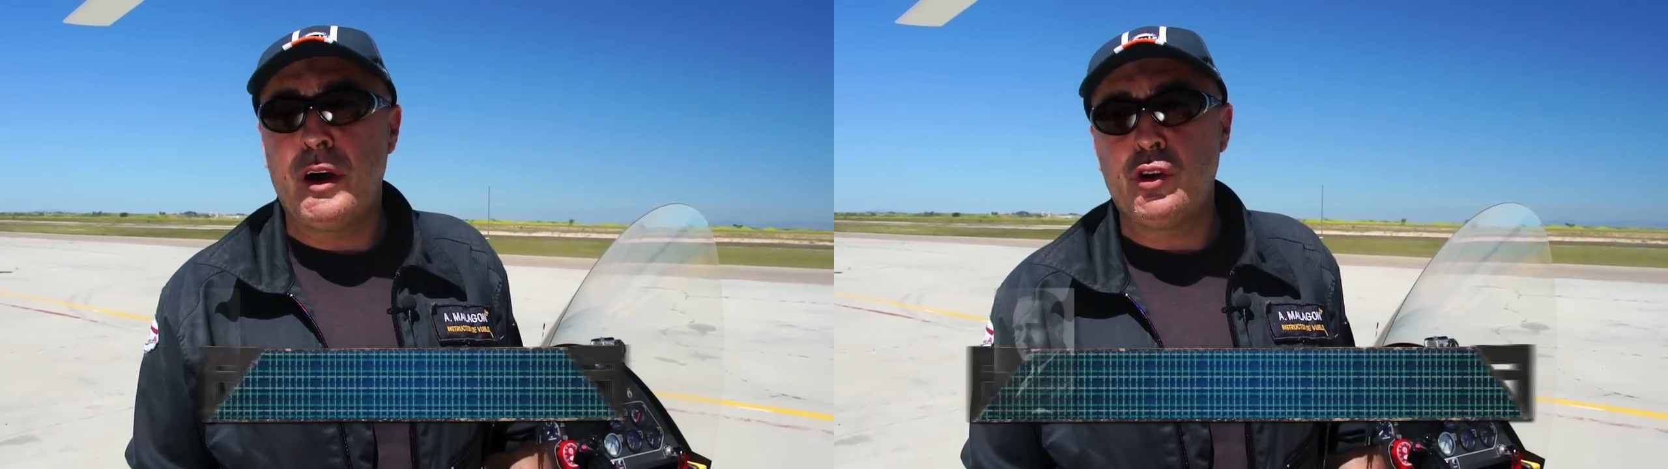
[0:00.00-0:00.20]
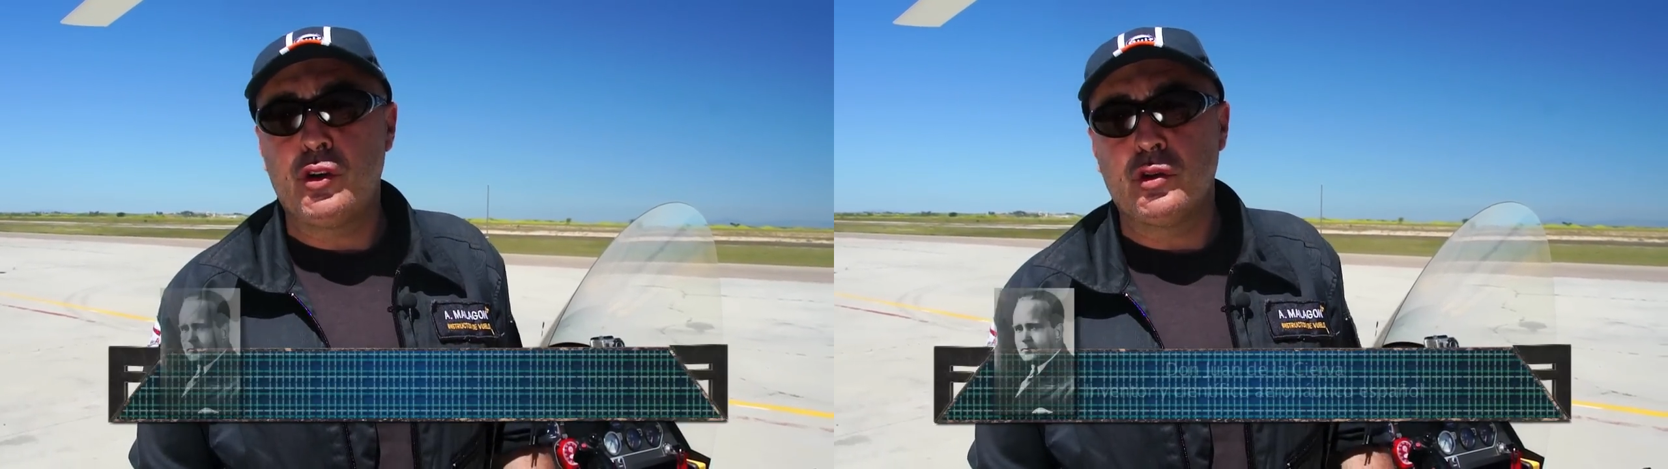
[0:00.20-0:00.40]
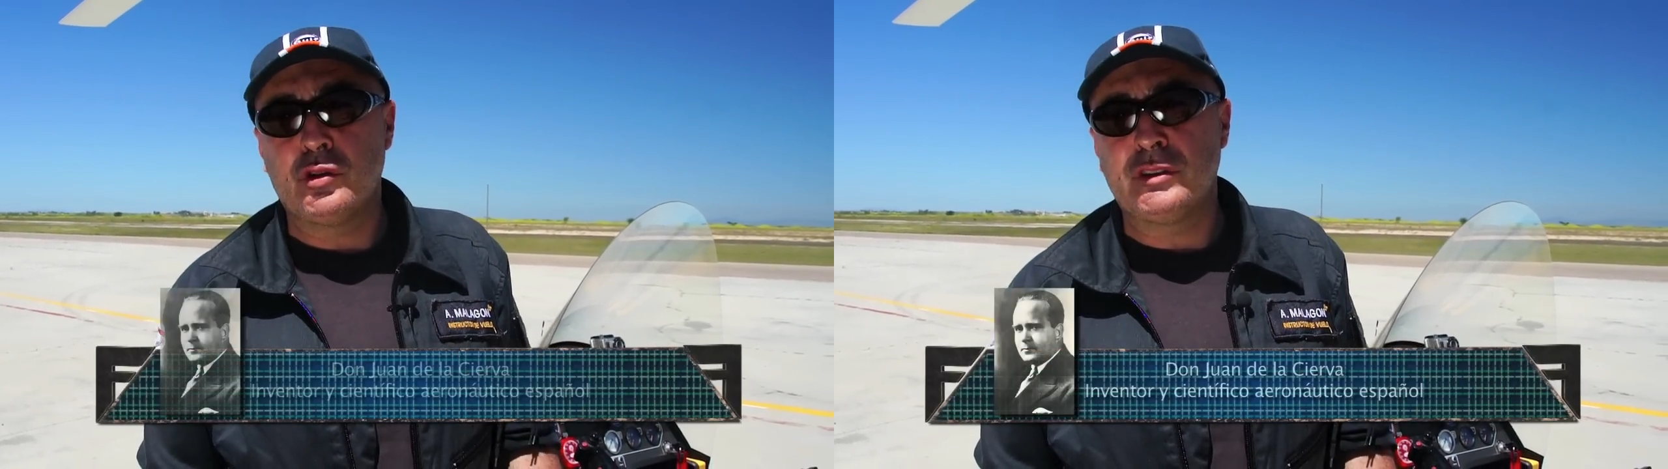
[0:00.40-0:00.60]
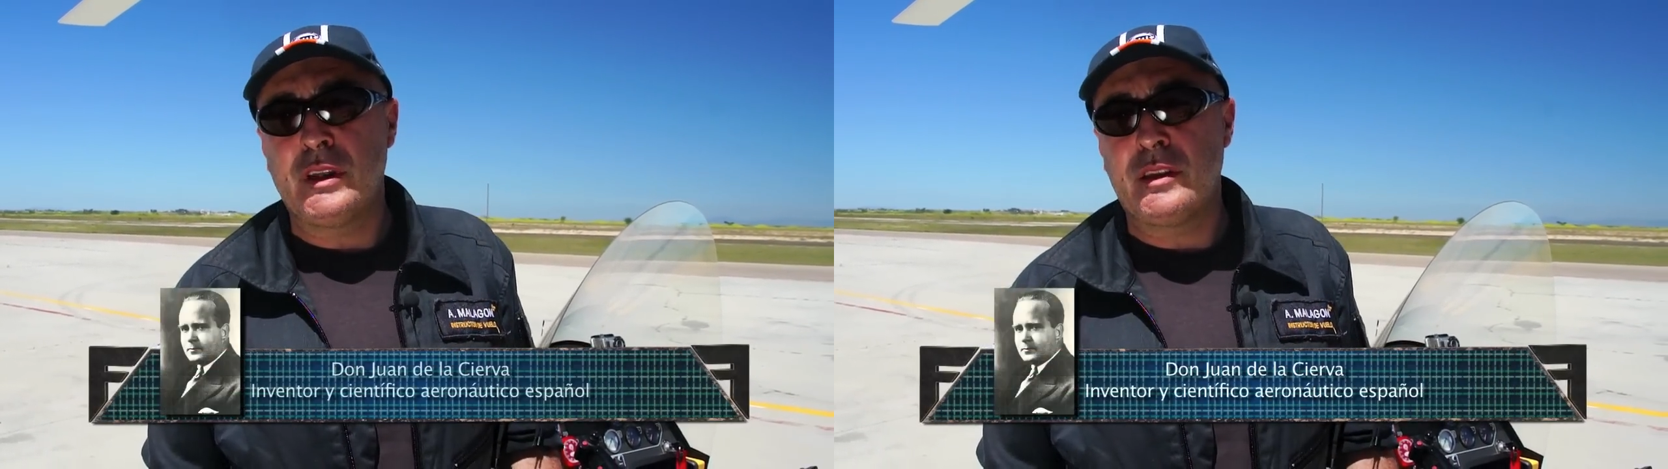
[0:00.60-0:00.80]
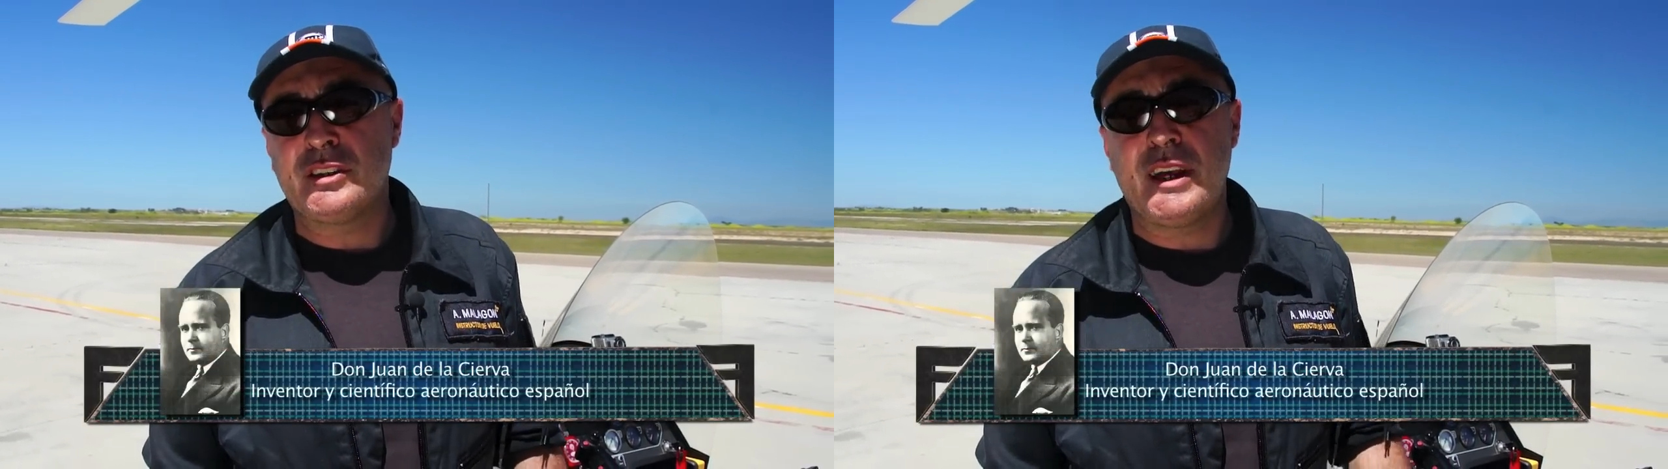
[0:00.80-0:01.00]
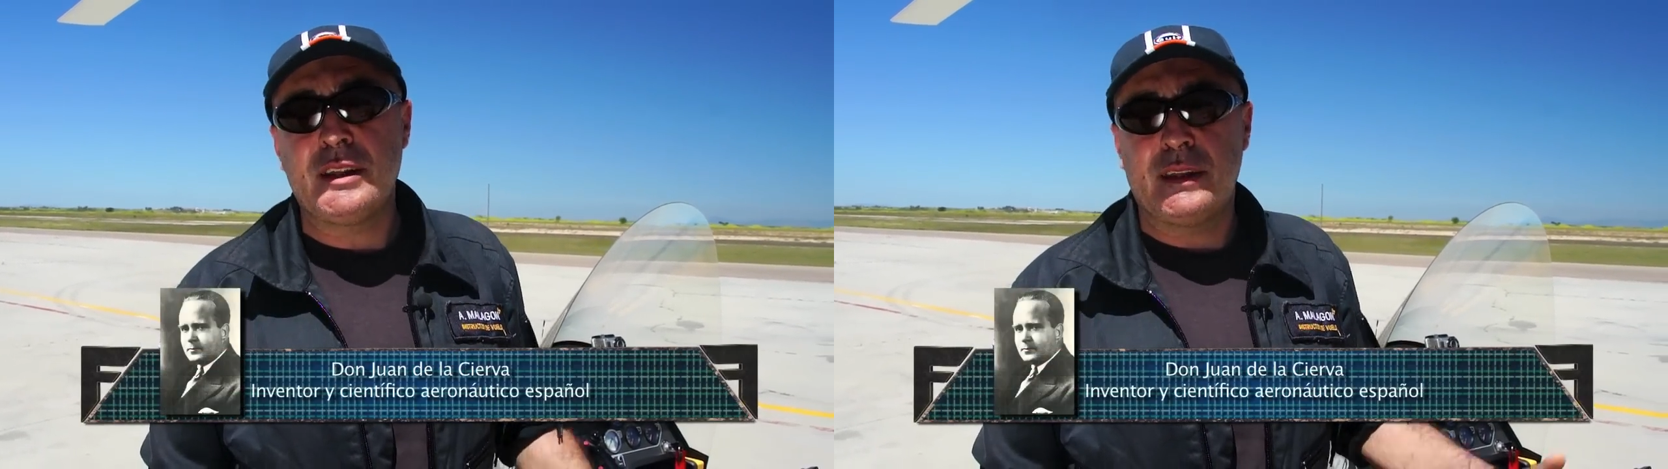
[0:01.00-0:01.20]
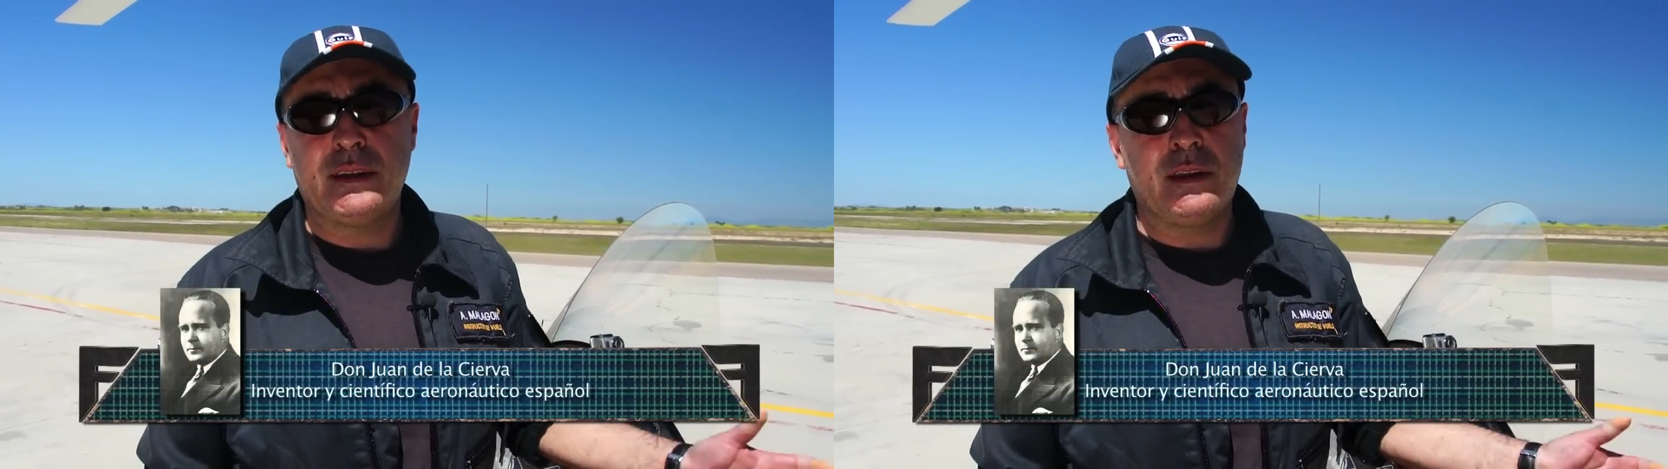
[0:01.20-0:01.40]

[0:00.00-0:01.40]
los años 17,